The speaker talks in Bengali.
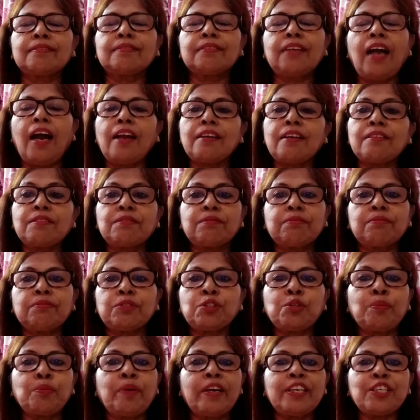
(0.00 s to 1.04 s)
গান
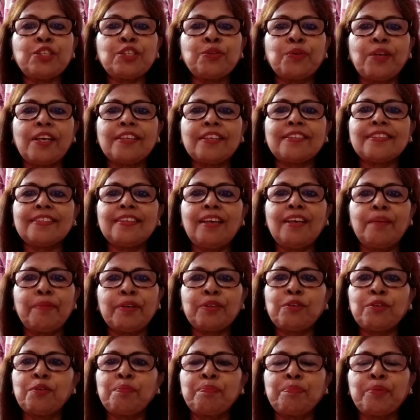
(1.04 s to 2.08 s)
সমানে শোনাচ্ছে
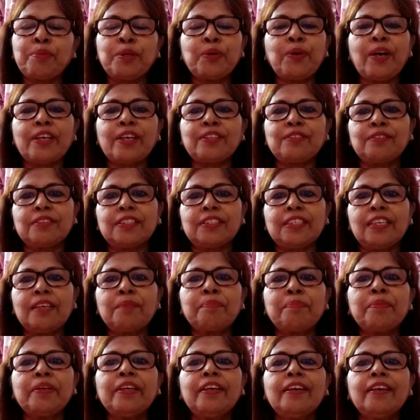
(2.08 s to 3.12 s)
আমার খুব প্রিয় একজন
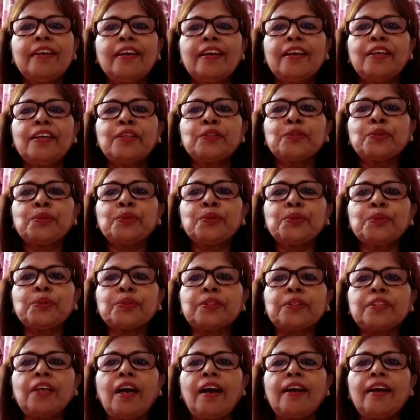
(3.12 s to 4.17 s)
শিল্পী তো
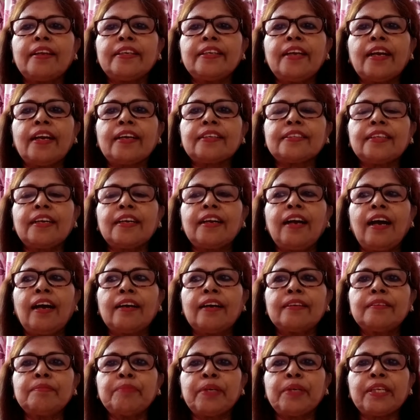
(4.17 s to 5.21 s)
তারই একটা
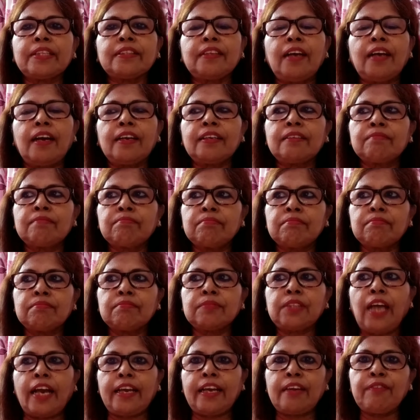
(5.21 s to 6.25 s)
গান মানে তার
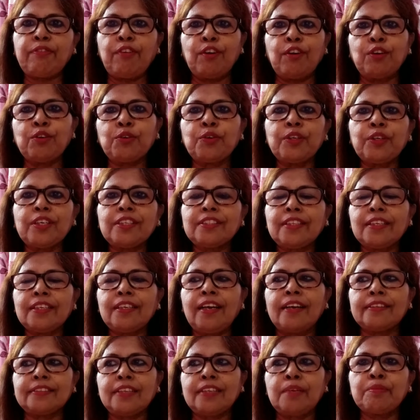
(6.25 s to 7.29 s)
তাকে ফলো করে যেই
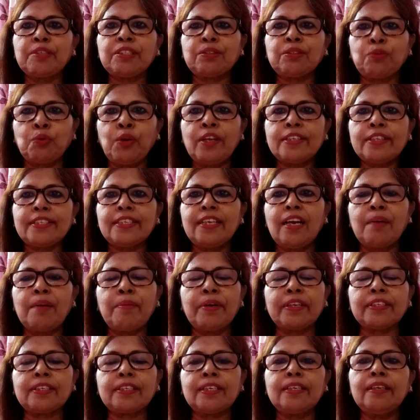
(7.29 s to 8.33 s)
গানটা আমি তুলেছিলাম
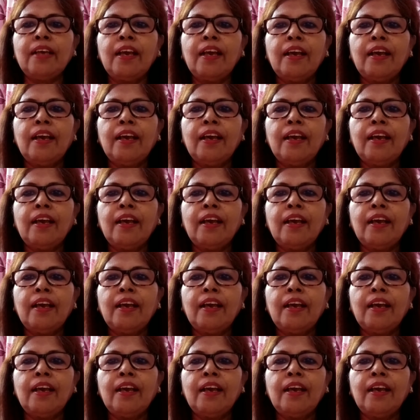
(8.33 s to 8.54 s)
আর কি